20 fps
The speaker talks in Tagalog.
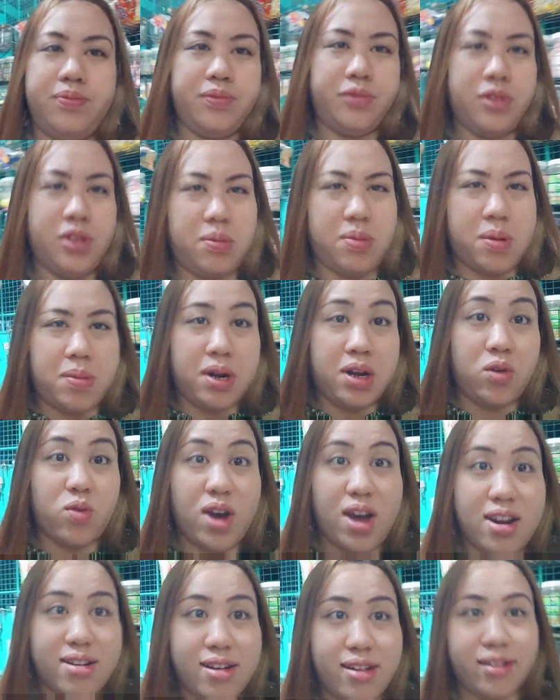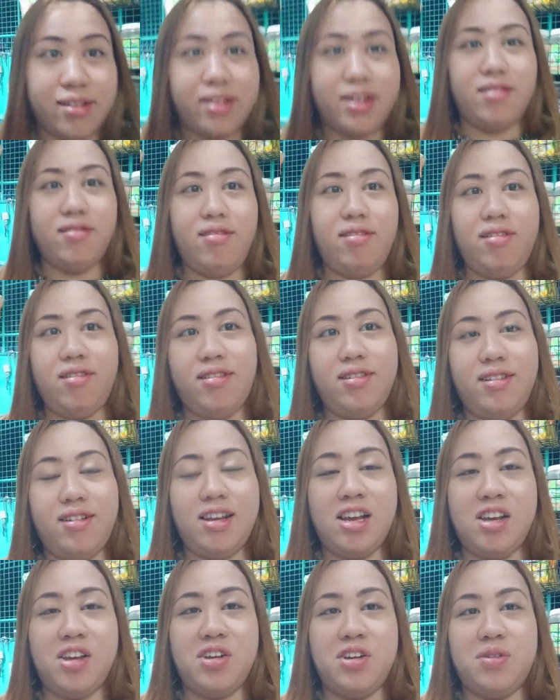di ba maliwanag na oh
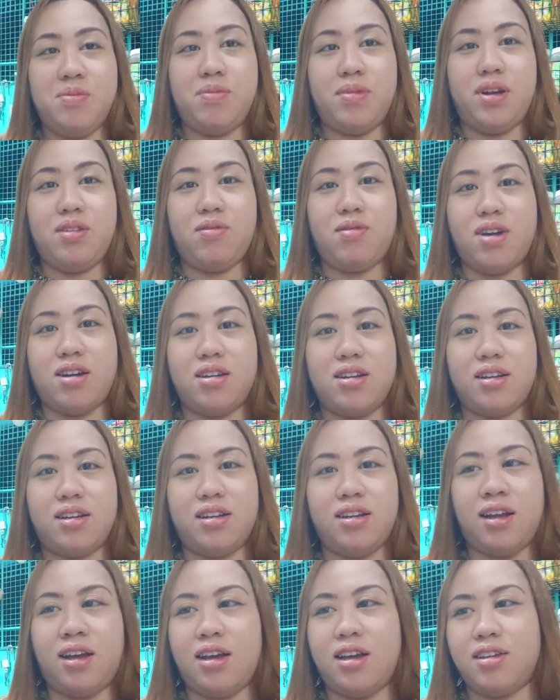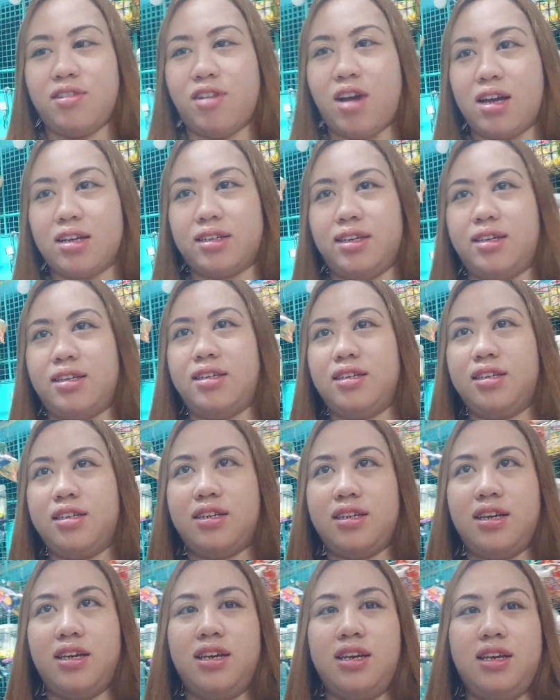maliwanag na yung aking
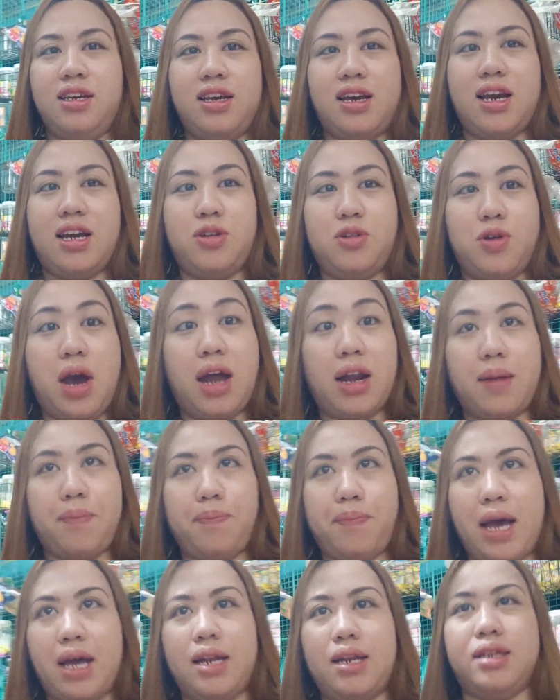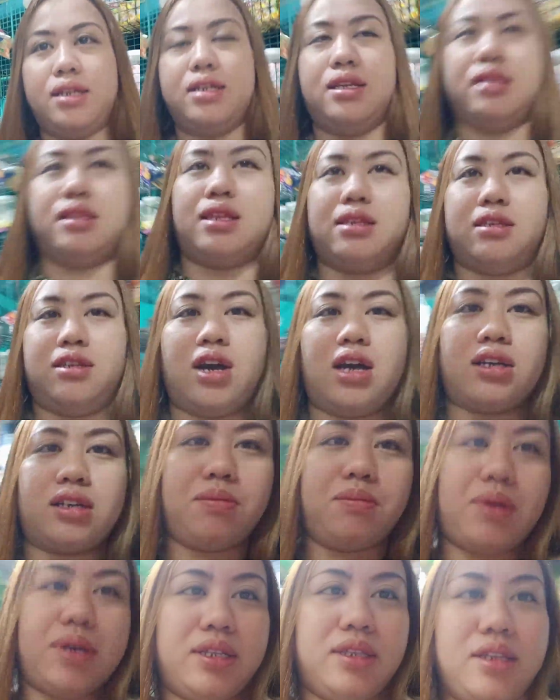ano harapan that's yung aking mga